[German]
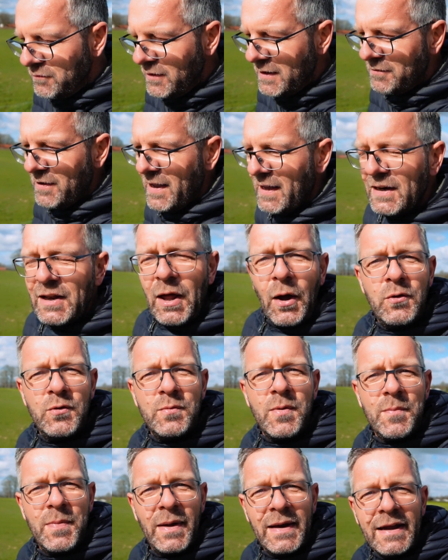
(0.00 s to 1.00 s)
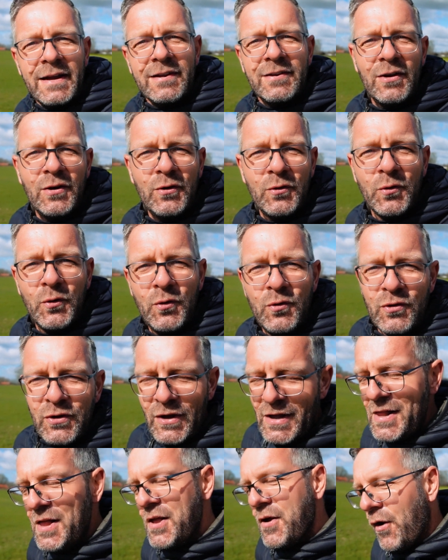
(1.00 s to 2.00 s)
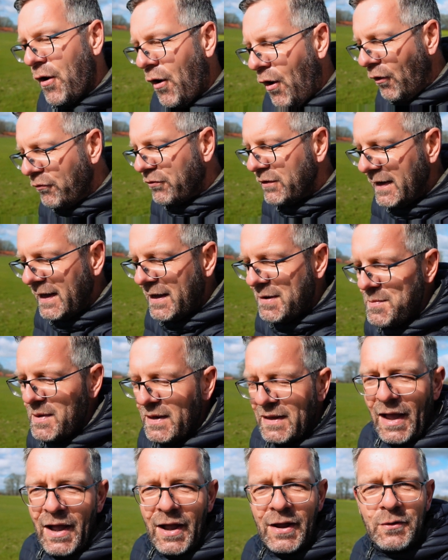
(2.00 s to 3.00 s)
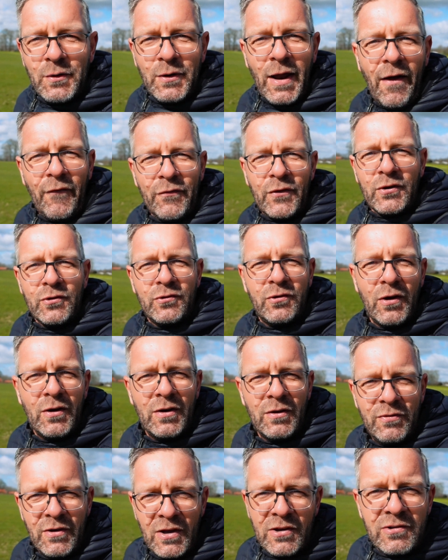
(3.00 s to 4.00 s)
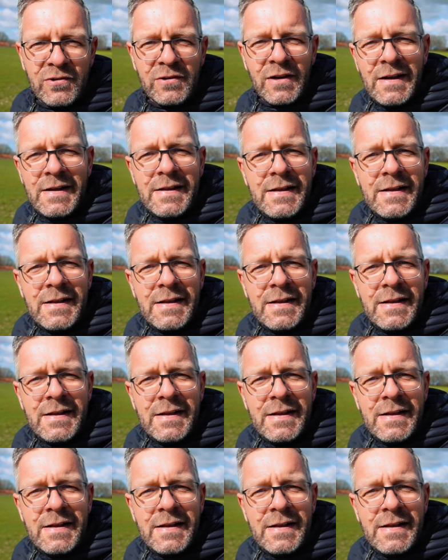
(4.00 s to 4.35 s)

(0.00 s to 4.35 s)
Wir werden darüber berichten und hoffentlich mit ein oder anderen schönen Fisch.